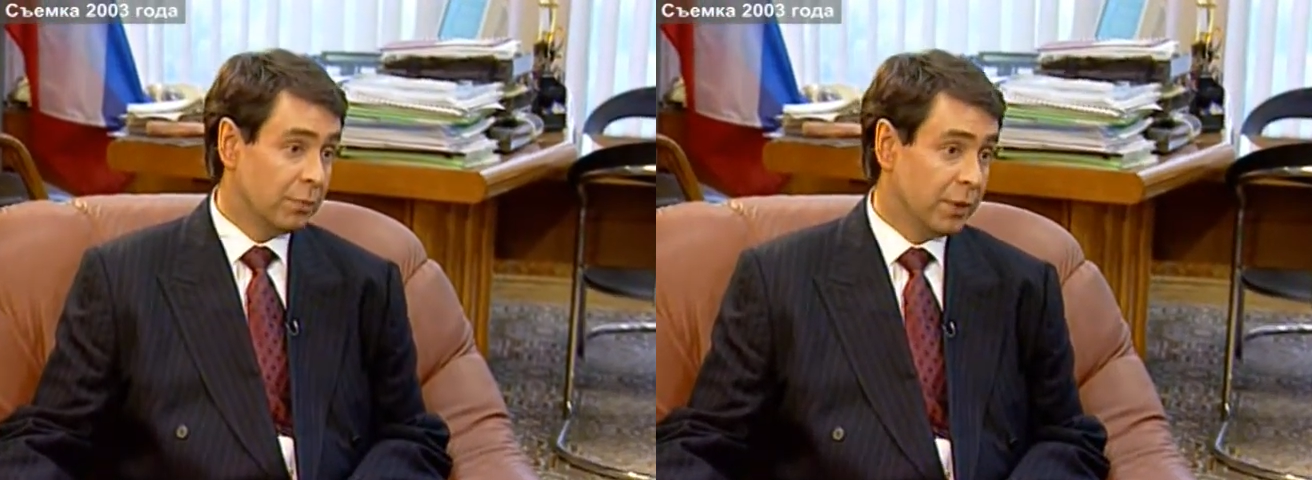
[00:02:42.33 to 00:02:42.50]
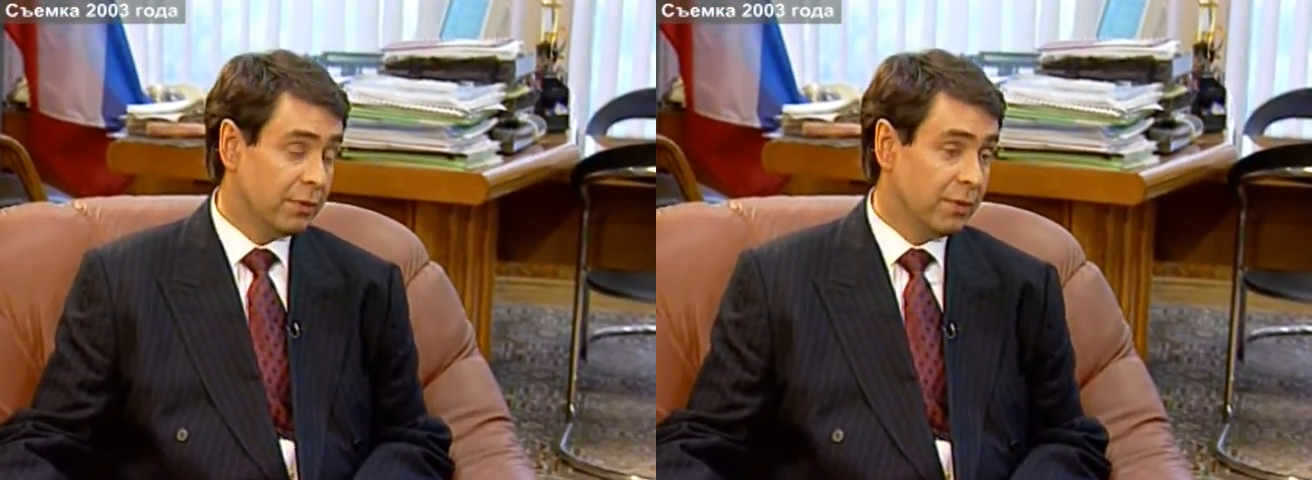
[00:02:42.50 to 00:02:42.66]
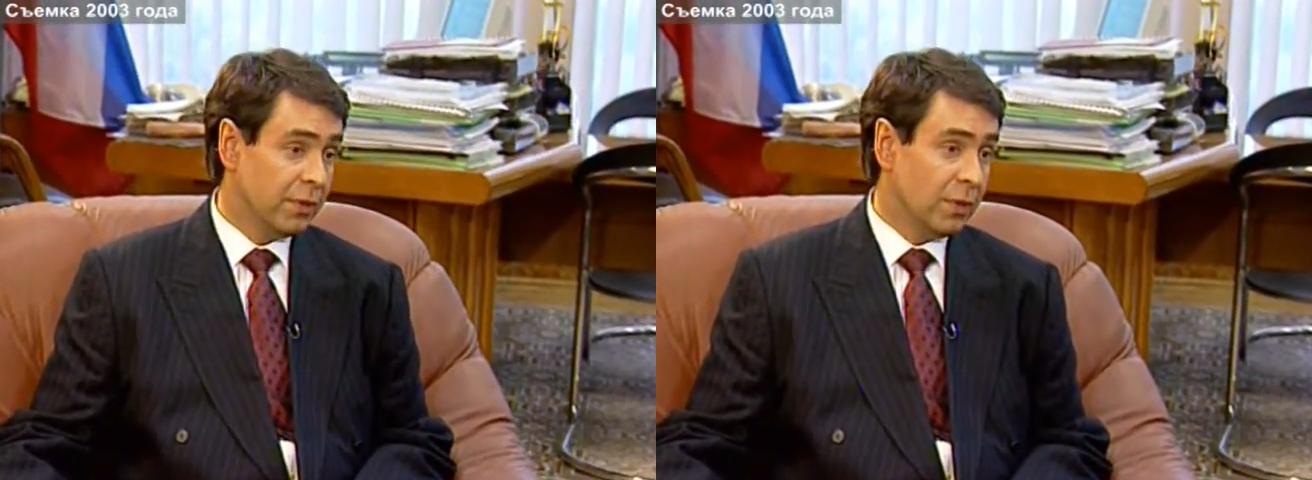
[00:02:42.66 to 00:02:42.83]

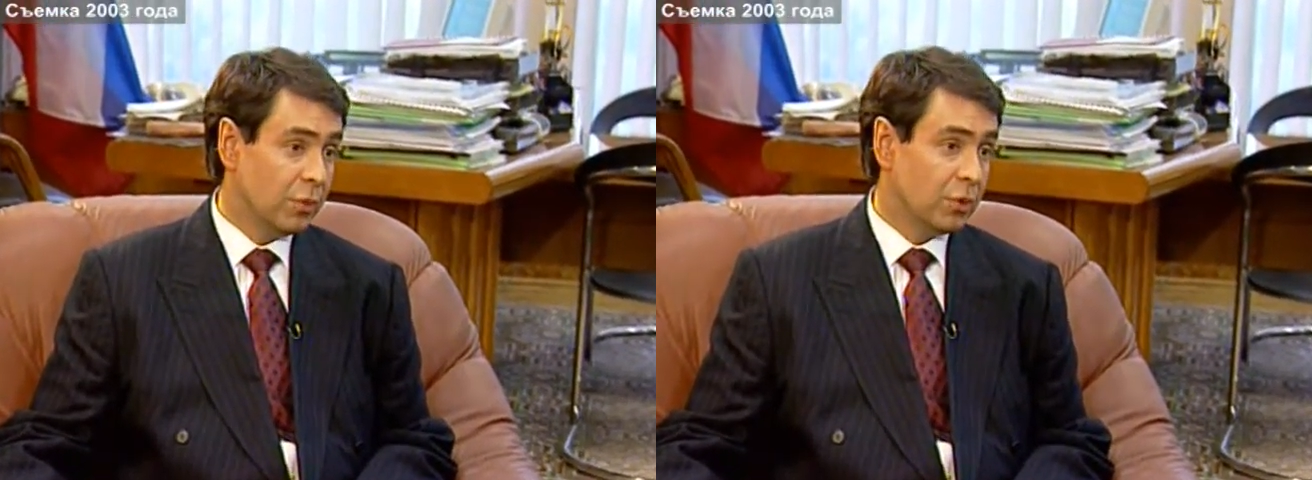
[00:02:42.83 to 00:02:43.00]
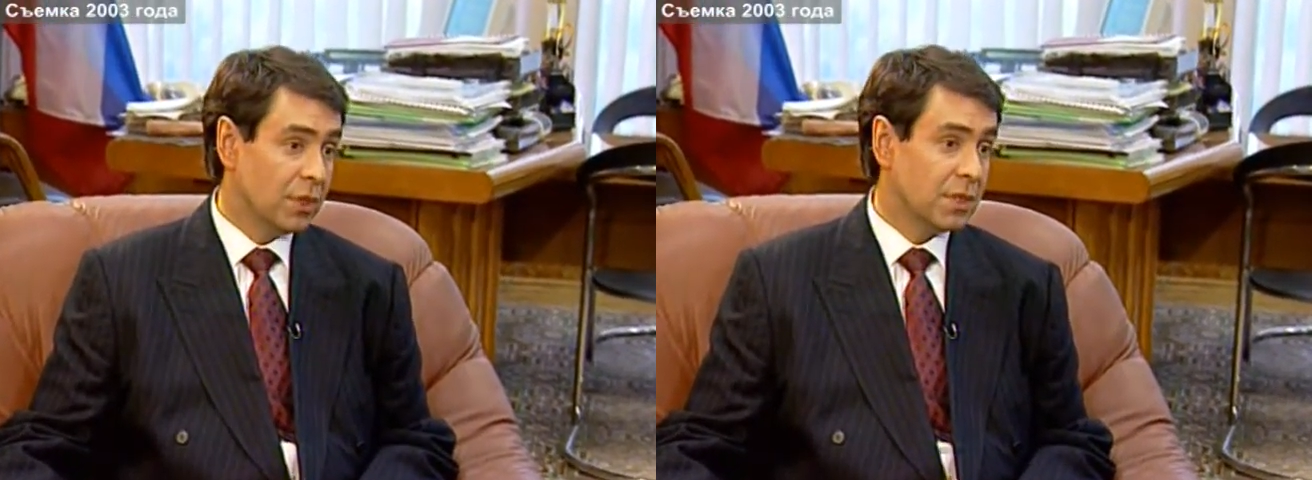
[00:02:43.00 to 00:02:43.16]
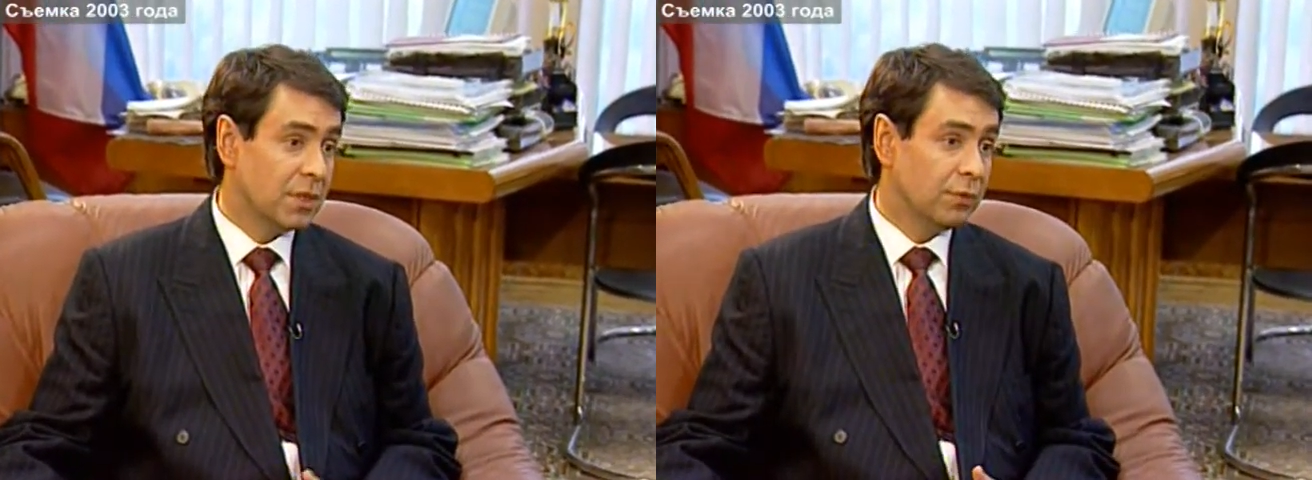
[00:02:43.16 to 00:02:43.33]
первое время у
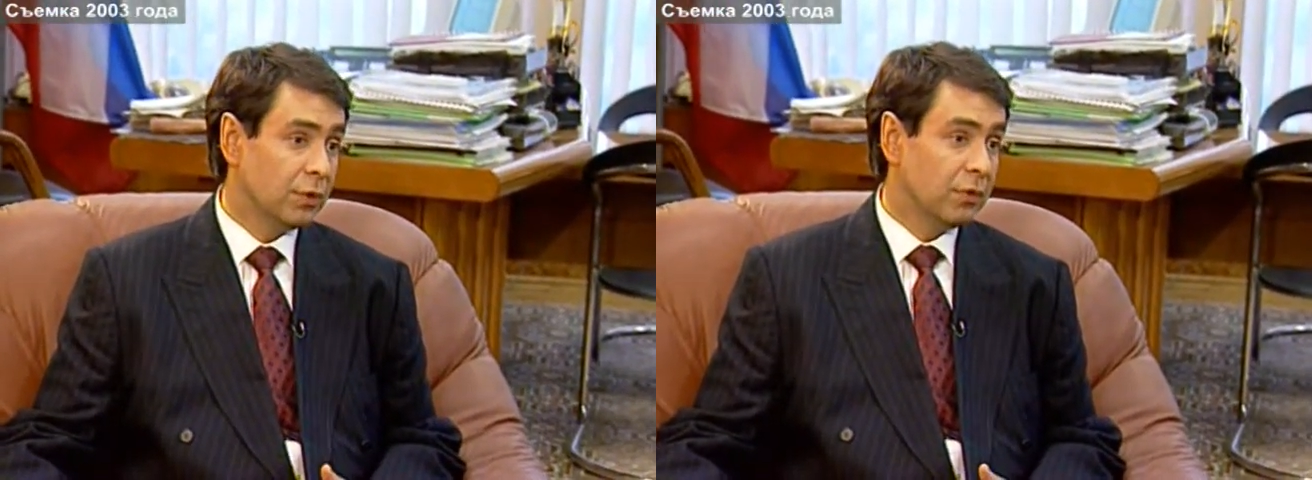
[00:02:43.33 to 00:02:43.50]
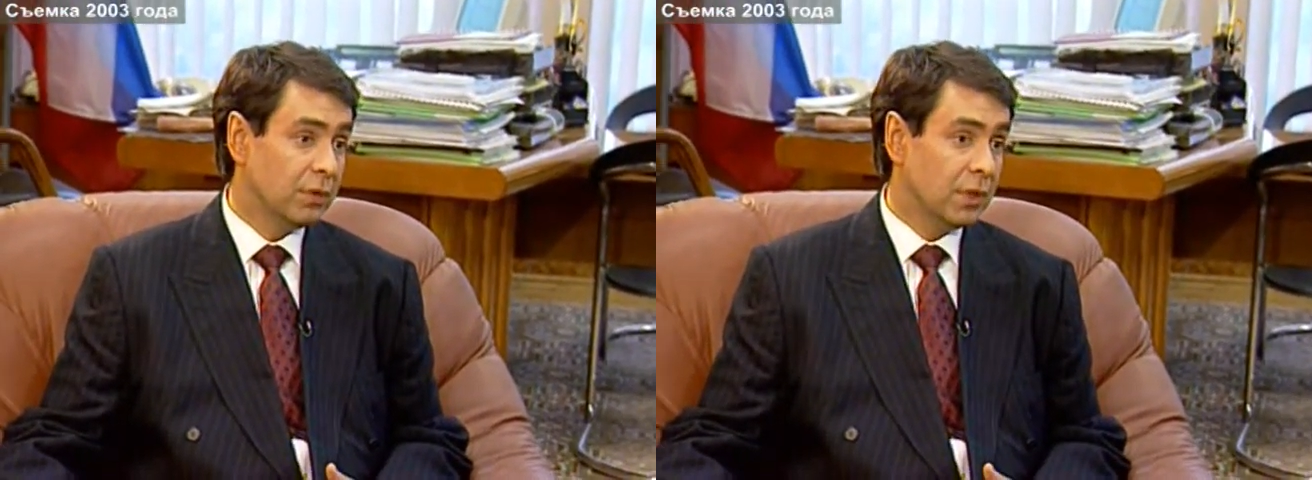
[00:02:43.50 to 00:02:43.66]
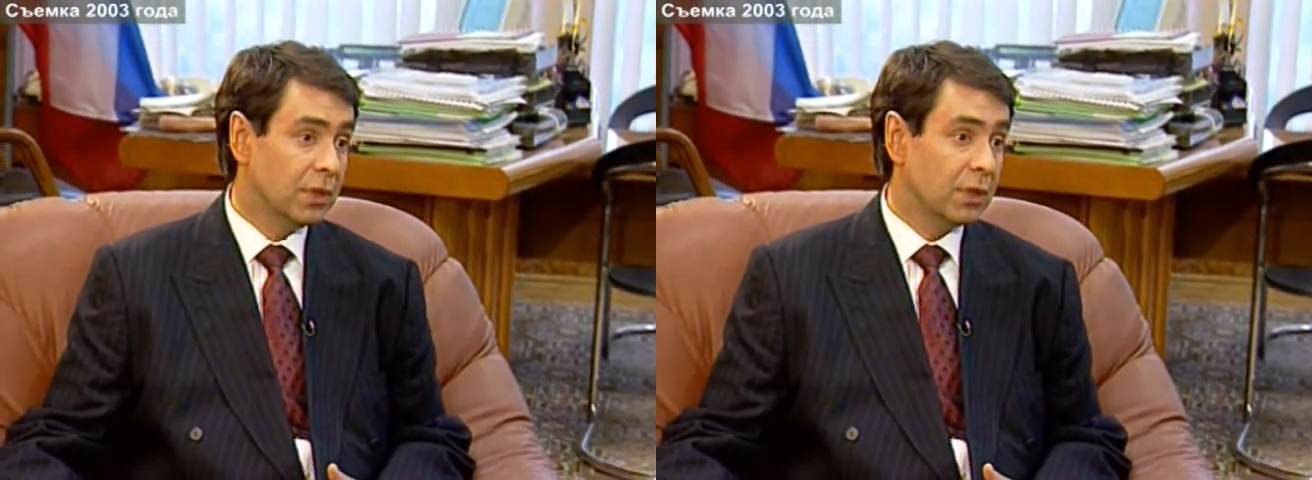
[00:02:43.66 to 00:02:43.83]
нас
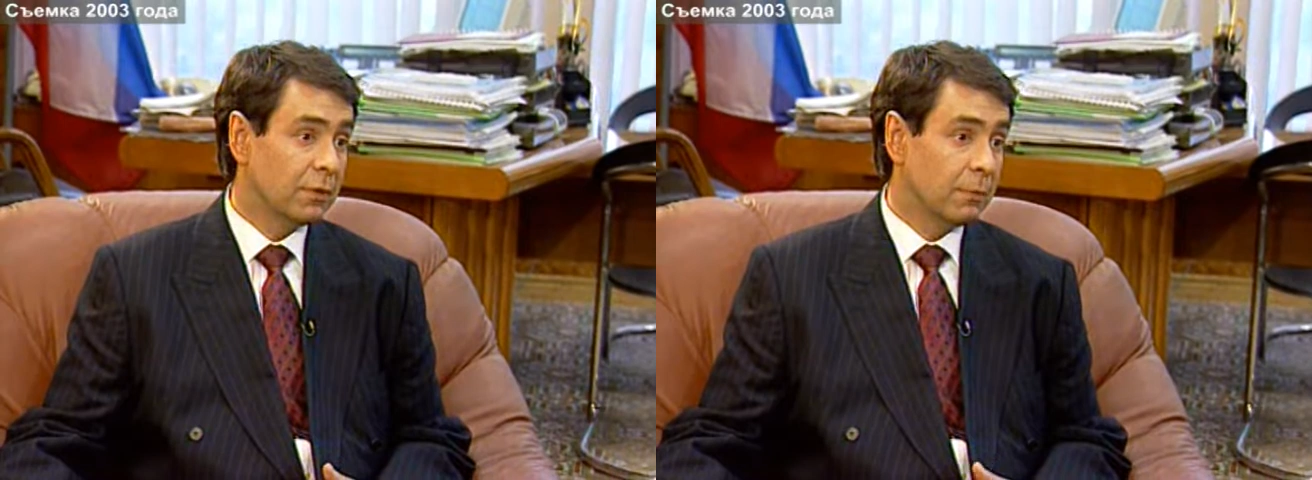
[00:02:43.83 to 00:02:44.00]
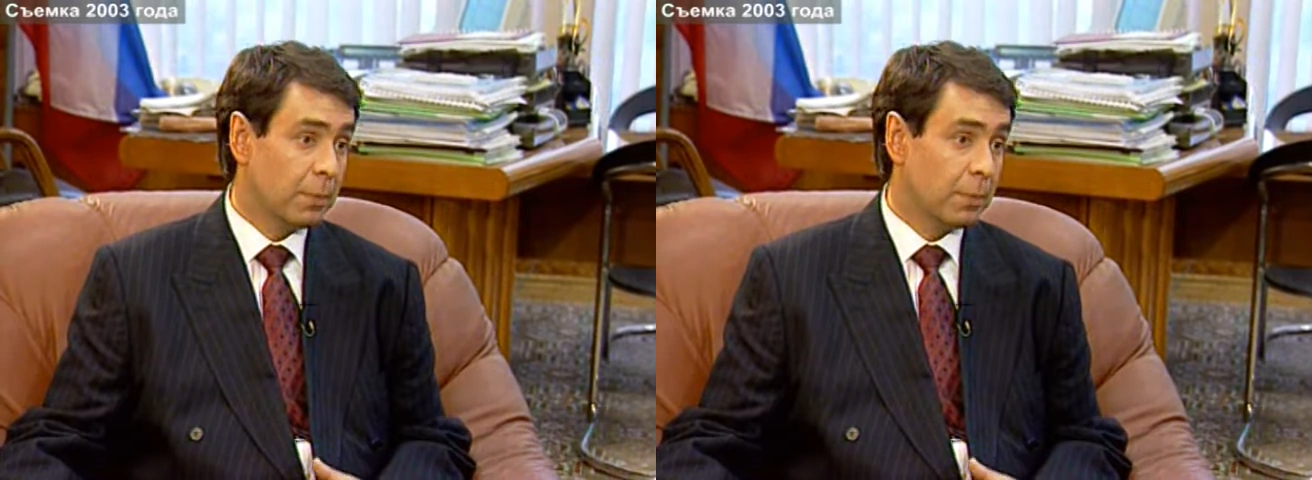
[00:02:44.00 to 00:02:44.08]
фондовый рынок